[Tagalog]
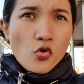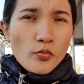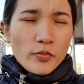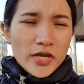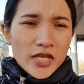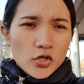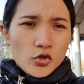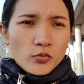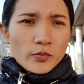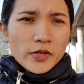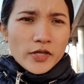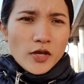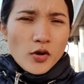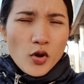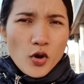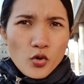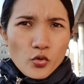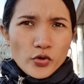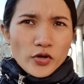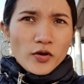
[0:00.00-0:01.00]
umiinom ba daw
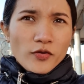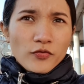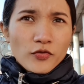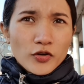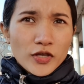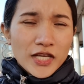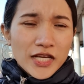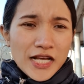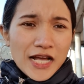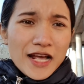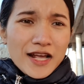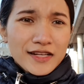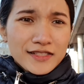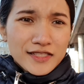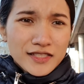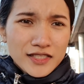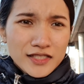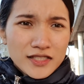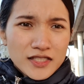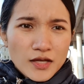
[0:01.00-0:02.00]
ako ng folic acid.